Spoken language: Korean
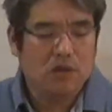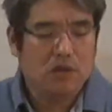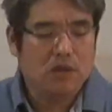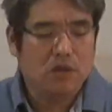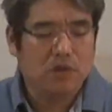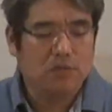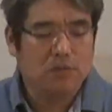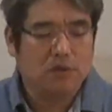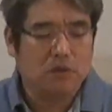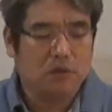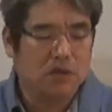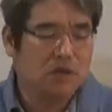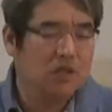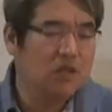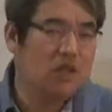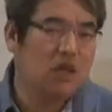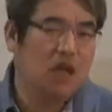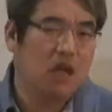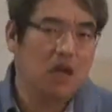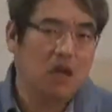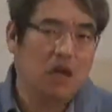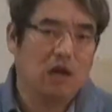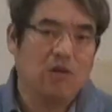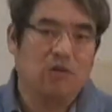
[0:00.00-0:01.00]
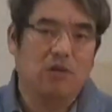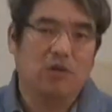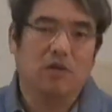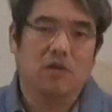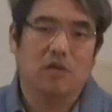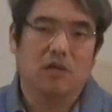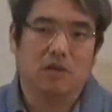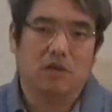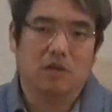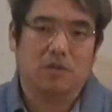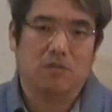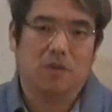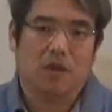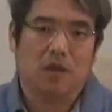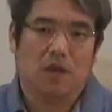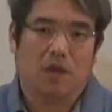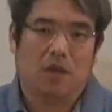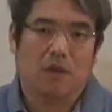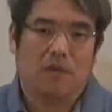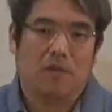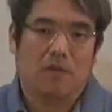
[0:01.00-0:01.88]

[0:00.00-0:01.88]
지금 그걸 제한하고 있는 것입니다.